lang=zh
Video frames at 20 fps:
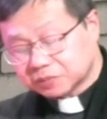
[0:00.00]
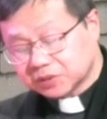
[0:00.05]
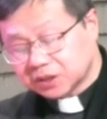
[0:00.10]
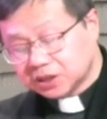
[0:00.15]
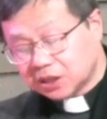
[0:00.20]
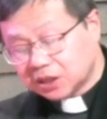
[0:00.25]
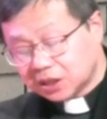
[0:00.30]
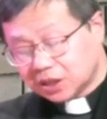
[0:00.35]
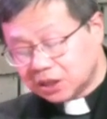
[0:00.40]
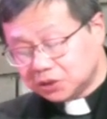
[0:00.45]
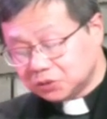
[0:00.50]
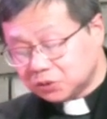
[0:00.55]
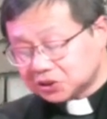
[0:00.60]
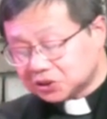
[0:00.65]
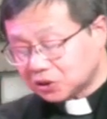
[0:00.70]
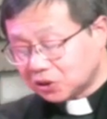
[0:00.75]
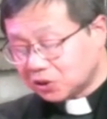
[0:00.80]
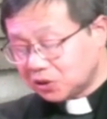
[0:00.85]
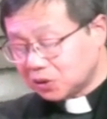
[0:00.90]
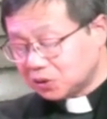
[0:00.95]
很多时
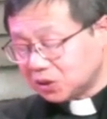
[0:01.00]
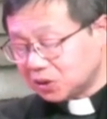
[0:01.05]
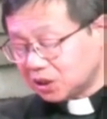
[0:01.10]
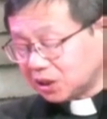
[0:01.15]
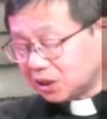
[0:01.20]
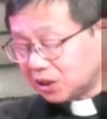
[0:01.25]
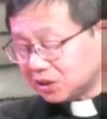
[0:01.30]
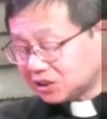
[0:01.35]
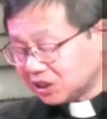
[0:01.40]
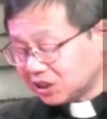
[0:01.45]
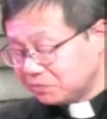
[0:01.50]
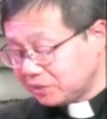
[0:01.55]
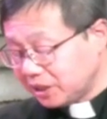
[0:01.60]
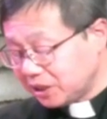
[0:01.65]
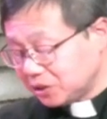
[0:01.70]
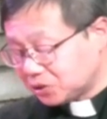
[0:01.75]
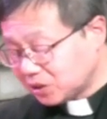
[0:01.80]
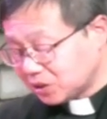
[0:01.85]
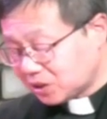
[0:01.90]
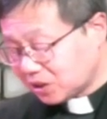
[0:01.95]
候，呃，姐妹
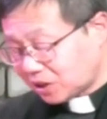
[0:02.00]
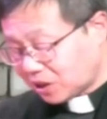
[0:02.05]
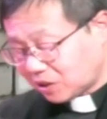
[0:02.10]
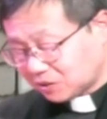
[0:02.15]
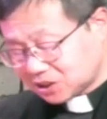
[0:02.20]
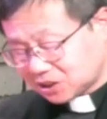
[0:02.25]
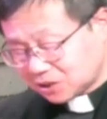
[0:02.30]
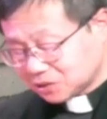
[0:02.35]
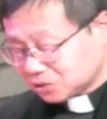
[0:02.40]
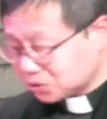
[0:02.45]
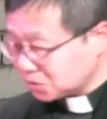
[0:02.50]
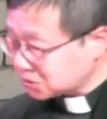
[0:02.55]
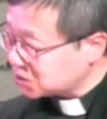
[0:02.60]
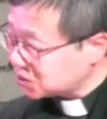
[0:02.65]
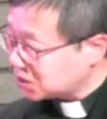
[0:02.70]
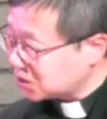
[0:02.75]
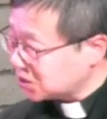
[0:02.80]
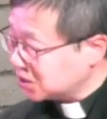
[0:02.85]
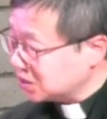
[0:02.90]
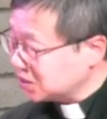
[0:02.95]
觉得好像就
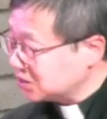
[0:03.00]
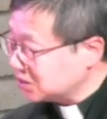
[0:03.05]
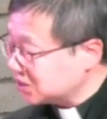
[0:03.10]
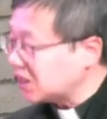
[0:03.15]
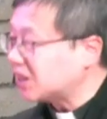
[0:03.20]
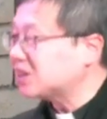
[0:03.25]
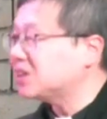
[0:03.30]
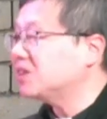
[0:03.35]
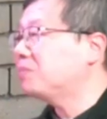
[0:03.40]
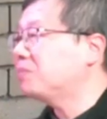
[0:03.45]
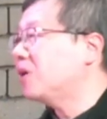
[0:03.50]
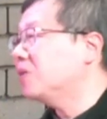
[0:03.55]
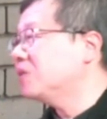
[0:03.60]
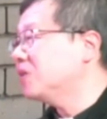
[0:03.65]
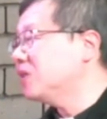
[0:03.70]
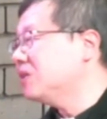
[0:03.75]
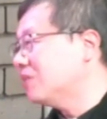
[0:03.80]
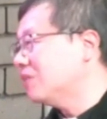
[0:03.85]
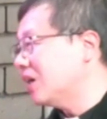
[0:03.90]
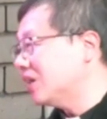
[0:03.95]
是家庭暴
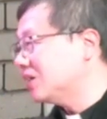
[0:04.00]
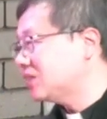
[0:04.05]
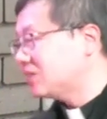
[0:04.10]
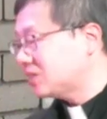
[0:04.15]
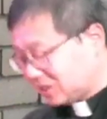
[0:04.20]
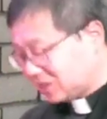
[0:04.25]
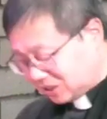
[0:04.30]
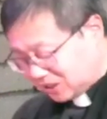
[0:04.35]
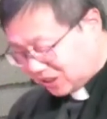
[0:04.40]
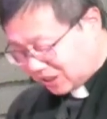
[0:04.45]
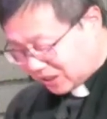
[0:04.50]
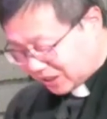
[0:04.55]
力嘛，应该